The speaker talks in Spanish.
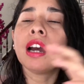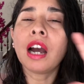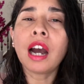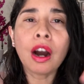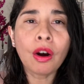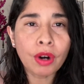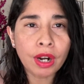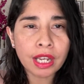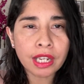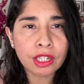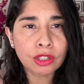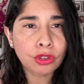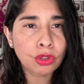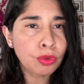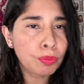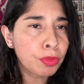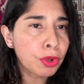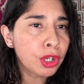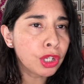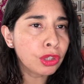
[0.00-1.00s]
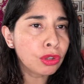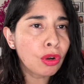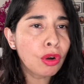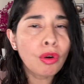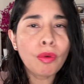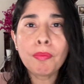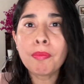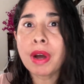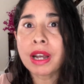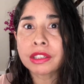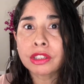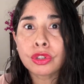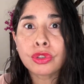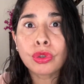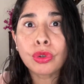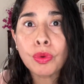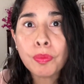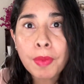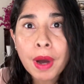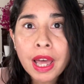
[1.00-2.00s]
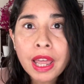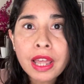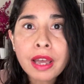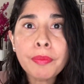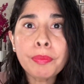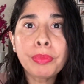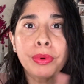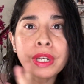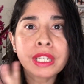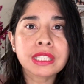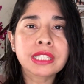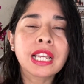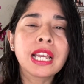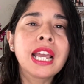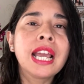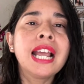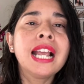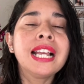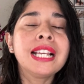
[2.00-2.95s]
ahora que estoy un poquito más desocupada, pues